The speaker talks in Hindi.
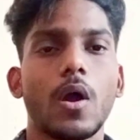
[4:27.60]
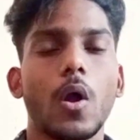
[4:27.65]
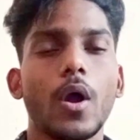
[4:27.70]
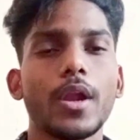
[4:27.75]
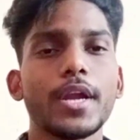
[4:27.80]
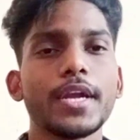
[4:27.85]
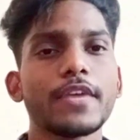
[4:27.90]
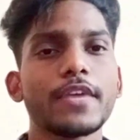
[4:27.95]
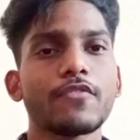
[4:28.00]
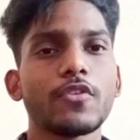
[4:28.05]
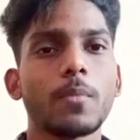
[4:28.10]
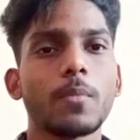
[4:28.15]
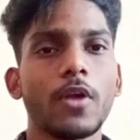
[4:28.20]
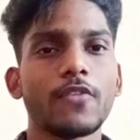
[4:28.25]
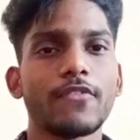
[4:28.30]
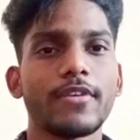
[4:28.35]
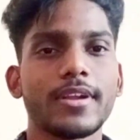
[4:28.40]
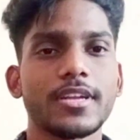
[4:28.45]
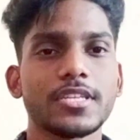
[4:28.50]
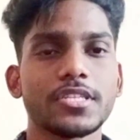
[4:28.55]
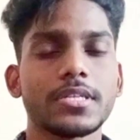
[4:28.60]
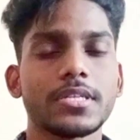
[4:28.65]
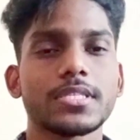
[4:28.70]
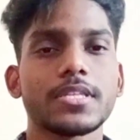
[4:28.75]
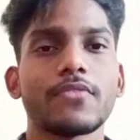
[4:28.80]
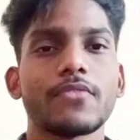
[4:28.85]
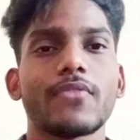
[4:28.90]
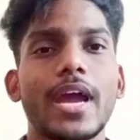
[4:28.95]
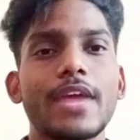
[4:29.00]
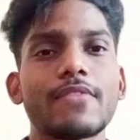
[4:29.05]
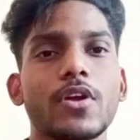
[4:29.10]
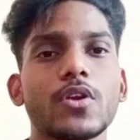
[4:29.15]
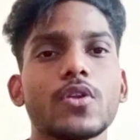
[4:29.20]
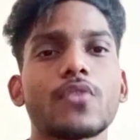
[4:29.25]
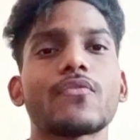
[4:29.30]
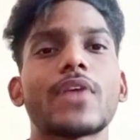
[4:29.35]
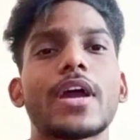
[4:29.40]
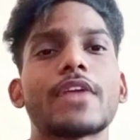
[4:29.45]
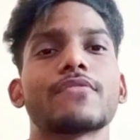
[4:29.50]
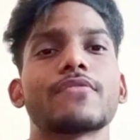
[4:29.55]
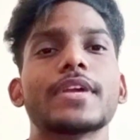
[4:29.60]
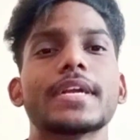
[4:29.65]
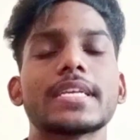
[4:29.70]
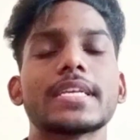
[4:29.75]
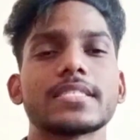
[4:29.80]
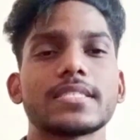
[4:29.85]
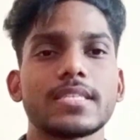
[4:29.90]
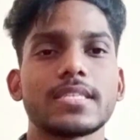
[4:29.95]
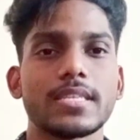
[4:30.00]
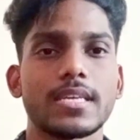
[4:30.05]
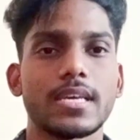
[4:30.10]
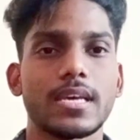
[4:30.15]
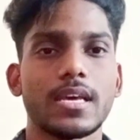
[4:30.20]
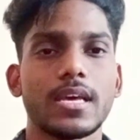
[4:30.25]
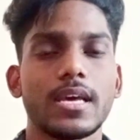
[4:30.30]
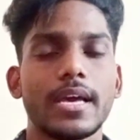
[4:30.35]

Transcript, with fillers: ऑल इंडिया फुटबॉल फेडरेशन ने इसे फाइव आउट ऑफ फाइव रेटिंग्स दी है